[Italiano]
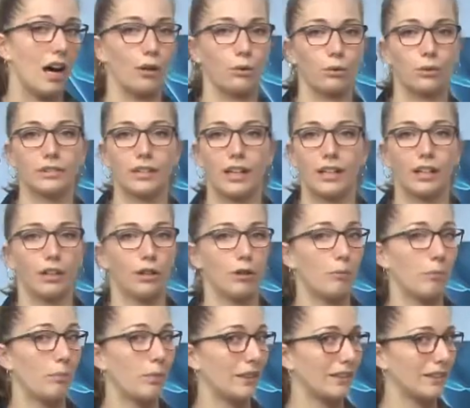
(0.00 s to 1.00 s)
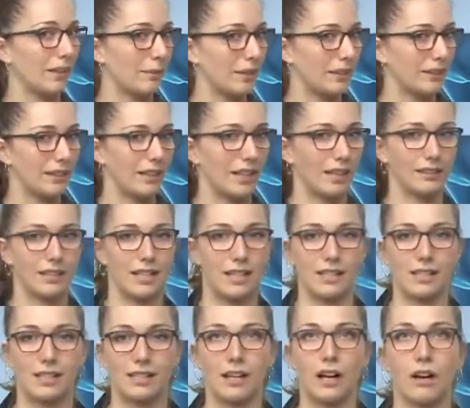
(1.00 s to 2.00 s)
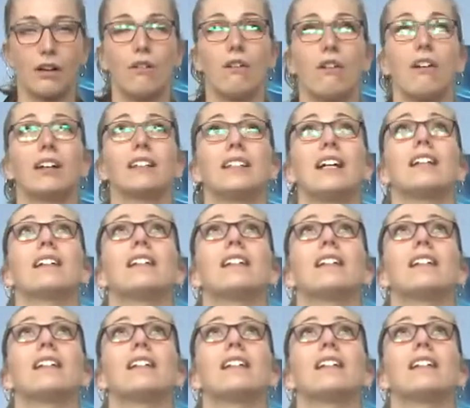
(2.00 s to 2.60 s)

a ruotare completamente la testa o ad